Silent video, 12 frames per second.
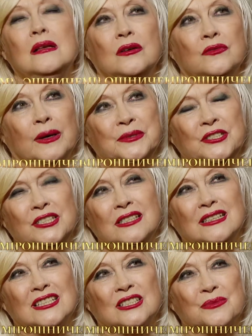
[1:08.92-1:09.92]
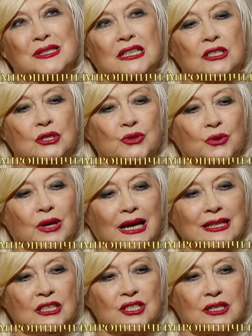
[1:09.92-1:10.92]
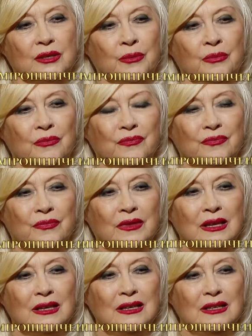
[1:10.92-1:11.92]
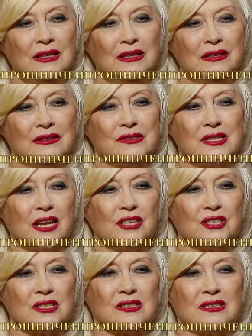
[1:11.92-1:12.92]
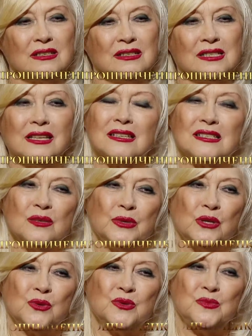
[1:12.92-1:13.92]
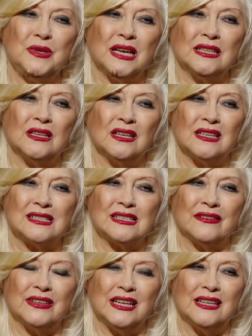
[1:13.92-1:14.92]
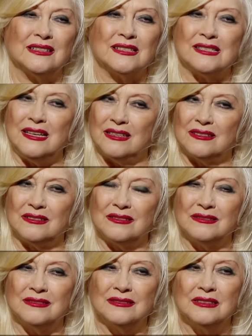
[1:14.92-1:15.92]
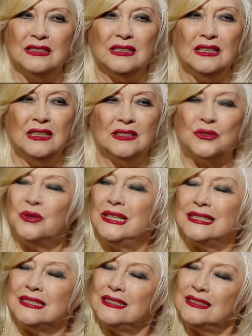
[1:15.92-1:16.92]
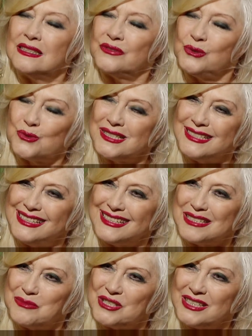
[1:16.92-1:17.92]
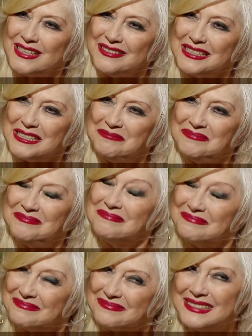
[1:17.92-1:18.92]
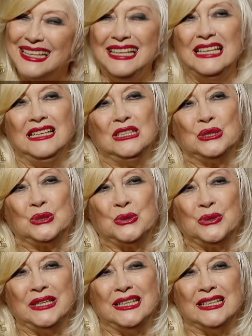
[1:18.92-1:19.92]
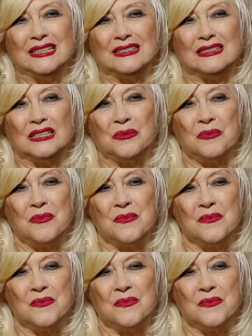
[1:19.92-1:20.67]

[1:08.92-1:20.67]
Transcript: Вообще, должна вам сказать, что, конечно, встреча с интересными людьми, она оставляет след. То ли это интервью с интересным человеком, то ли это